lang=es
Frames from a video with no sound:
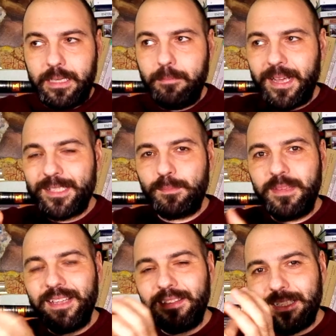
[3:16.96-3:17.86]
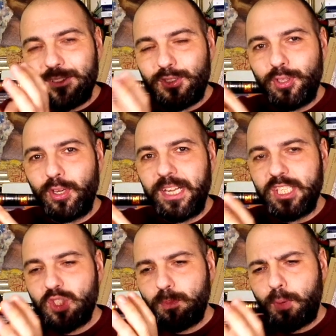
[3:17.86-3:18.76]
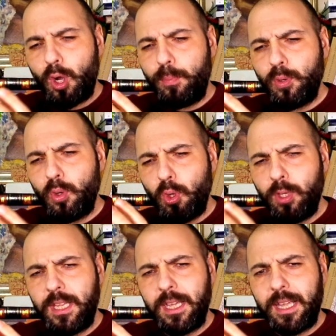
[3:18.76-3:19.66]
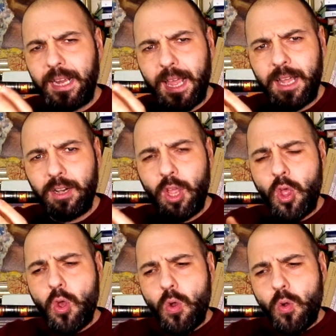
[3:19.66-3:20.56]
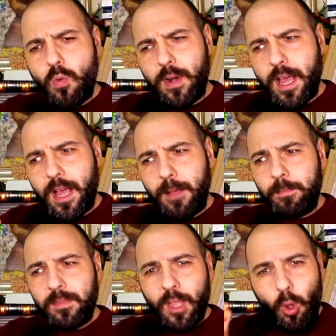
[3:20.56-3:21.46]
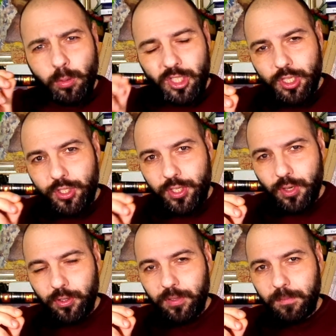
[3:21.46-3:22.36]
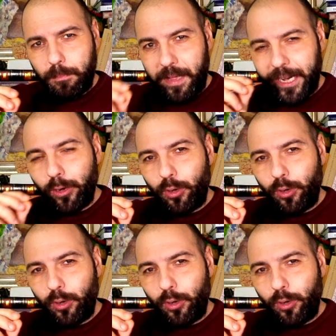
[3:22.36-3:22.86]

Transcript: Y más, mi intención es propio lo de crear una obsesión para los